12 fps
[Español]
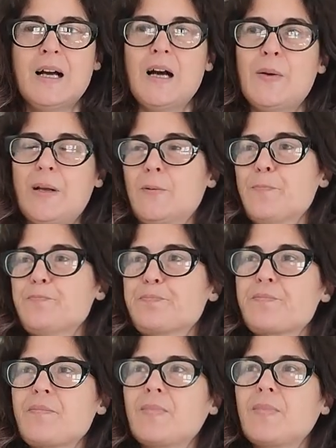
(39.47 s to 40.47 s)
A ver,
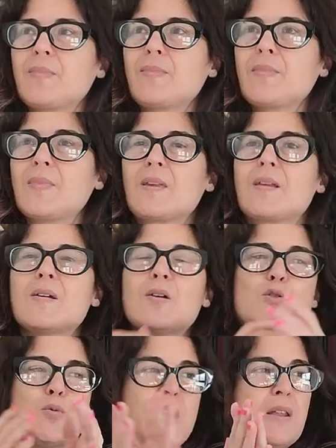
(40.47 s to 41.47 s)

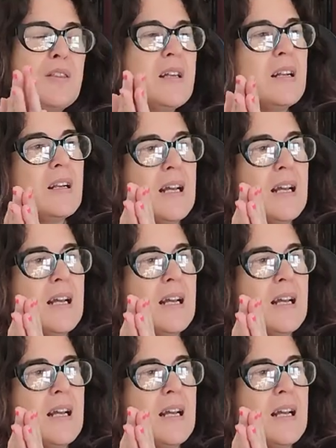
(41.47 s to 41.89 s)
os voy a decir